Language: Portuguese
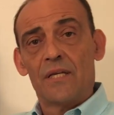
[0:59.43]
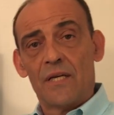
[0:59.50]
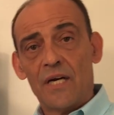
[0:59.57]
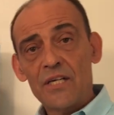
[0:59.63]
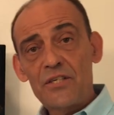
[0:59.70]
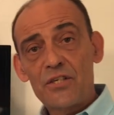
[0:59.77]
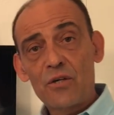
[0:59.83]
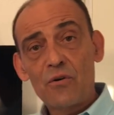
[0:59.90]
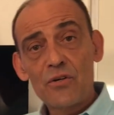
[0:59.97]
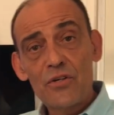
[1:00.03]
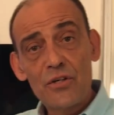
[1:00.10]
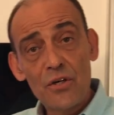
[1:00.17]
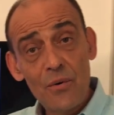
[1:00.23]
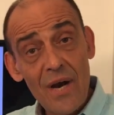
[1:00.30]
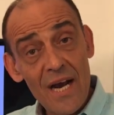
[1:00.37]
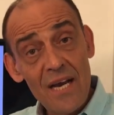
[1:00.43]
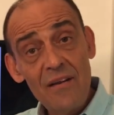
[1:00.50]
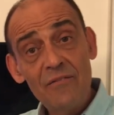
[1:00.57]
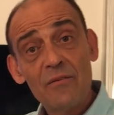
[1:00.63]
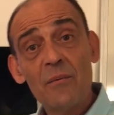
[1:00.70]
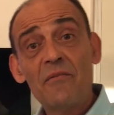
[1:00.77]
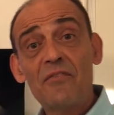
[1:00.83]
Antes de continuar,
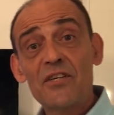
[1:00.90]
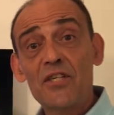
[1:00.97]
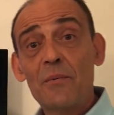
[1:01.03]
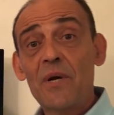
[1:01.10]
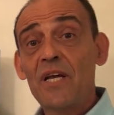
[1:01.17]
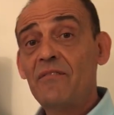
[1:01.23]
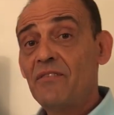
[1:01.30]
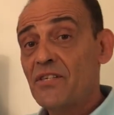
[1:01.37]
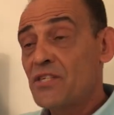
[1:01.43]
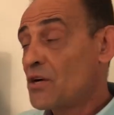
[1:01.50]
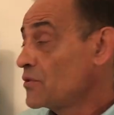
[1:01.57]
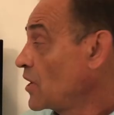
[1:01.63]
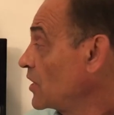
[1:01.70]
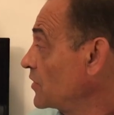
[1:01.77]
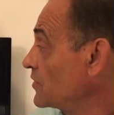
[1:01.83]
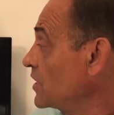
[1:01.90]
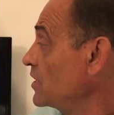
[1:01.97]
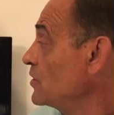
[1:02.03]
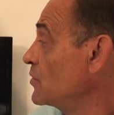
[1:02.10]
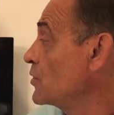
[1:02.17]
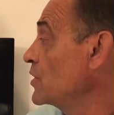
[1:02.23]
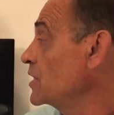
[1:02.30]
vamos fazer uma revisão da aula
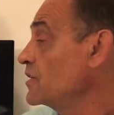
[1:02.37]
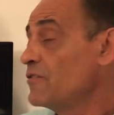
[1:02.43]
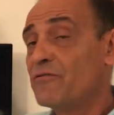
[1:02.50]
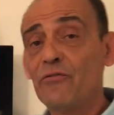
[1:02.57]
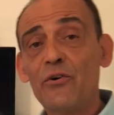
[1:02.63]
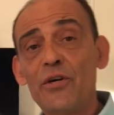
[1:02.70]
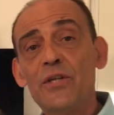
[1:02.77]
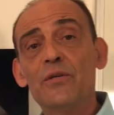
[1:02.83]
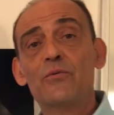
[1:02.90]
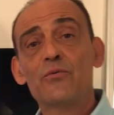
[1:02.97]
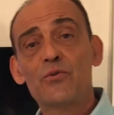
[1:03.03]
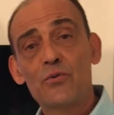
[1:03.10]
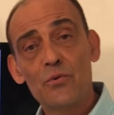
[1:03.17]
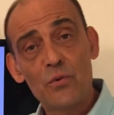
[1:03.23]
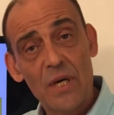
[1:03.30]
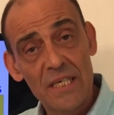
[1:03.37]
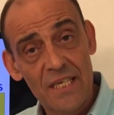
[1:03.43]
anterior, que foi a